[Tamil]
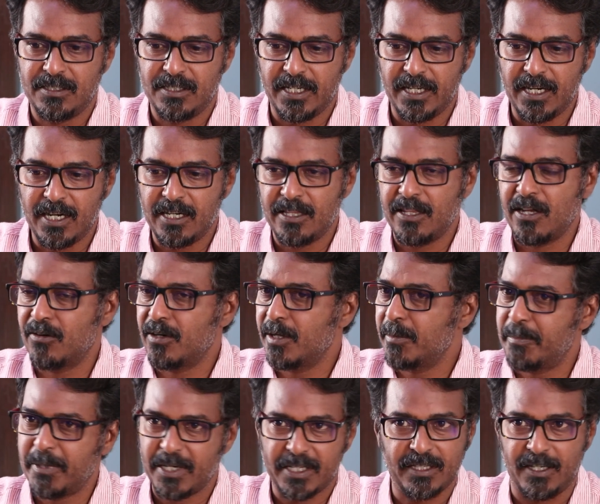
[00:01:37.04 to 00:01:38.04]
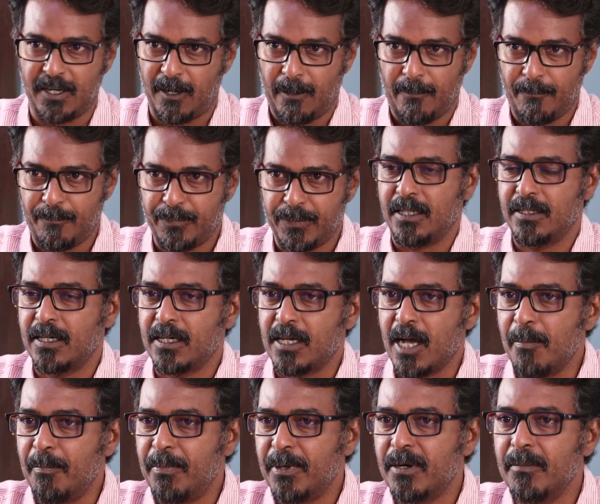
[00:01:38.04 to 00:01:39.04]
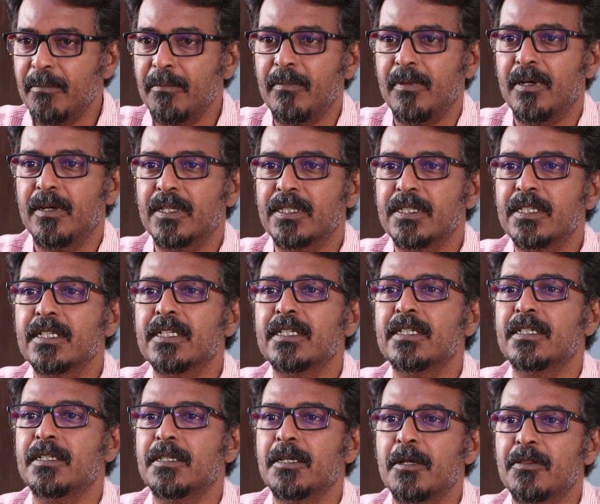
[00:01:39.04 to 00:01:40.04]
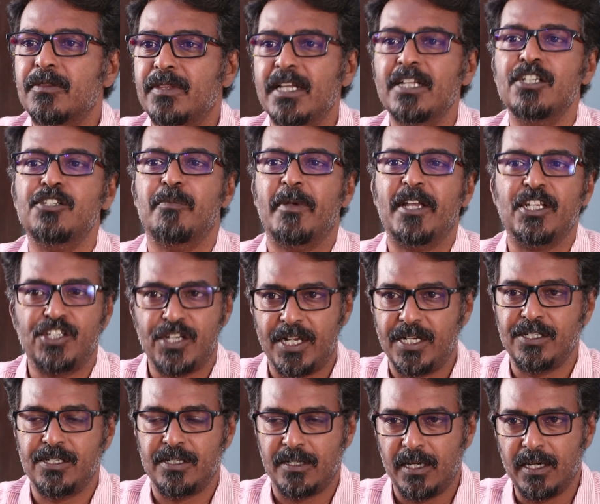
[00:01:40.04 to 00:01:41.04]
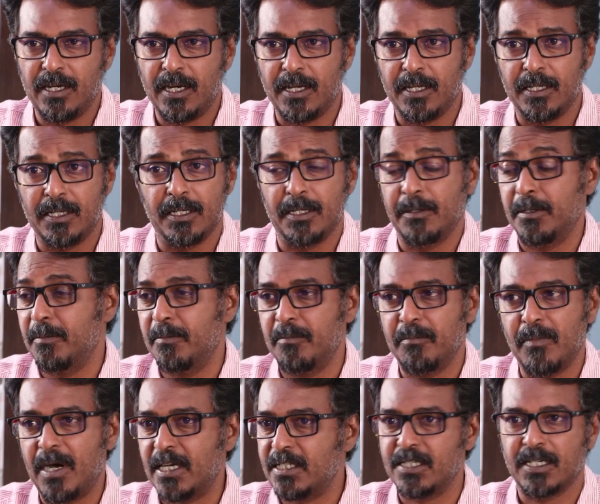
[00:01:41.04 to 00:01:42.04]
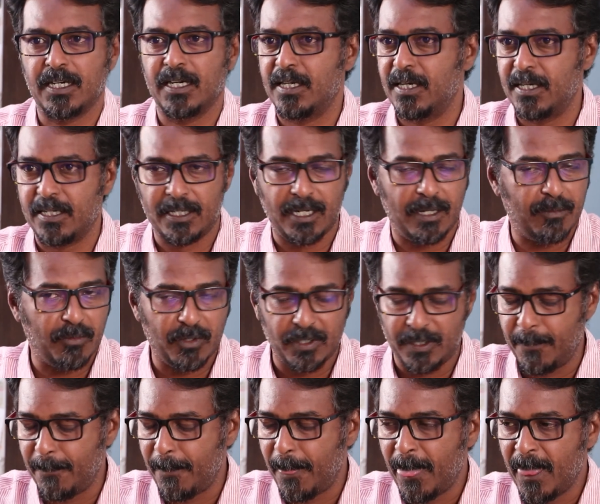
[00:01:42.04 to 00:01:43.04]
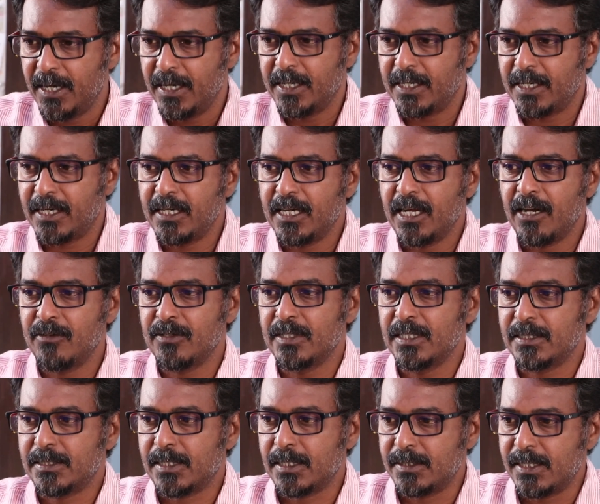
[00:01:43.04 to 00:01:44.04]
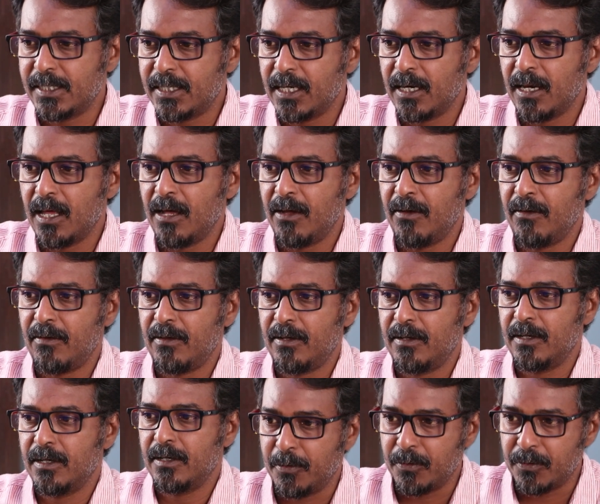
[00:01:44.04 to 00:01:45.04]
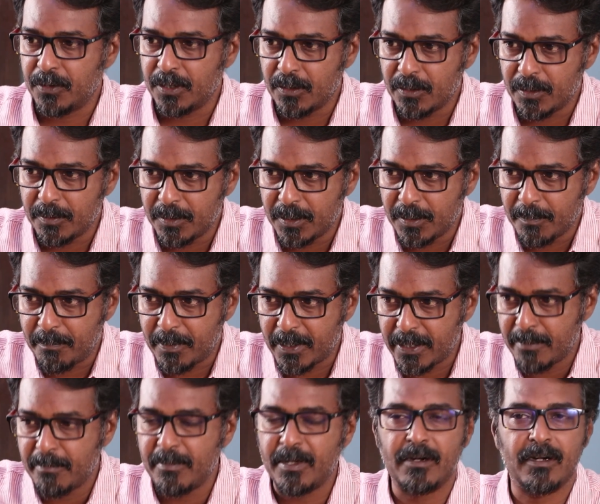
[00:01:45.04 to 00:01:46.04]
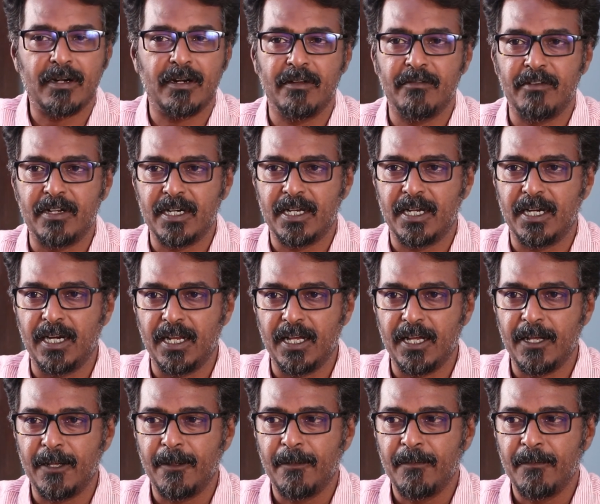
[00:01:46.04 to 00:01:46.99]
ஜெயலலிதாவோட பிறந்த நாள் அதற்கு அப்புறம் வந்து திங்ஸ் மே சேஞ்ச் இல்லை மாற்றங்கள் நடக்கலாம் ஒன்று ரெண்டாவது சசிகலா இப்போ இந்த இந்த பிரதமர் வருகையில்